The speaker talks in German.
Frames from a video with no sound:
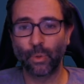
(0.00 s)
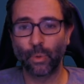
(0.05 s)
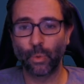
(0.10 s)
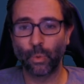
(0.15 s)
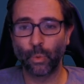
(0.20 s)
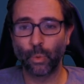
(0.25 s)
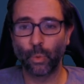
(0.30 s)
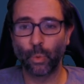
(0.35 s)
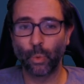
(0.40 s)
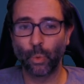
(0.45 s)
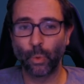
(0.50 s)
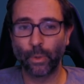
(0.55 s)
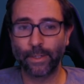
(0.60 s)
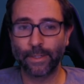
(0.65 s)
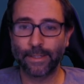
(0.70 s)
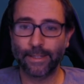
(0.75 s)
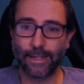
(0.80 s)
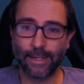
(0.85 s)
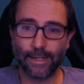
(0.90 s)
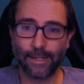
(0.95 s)

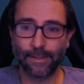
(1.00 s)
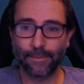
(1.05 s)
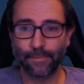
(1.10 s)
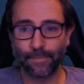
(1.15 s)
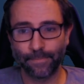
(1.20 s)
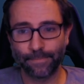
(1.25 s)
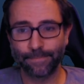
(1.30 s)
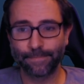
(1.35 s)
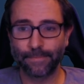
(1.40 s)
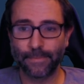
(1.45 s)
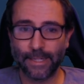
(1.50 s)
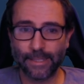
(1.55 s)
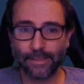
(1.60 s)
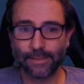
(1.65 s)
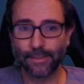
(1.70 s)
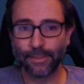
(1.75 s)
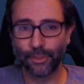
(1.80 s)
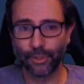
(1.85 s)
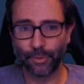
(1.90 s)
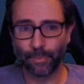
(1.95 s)
Und ja, letztes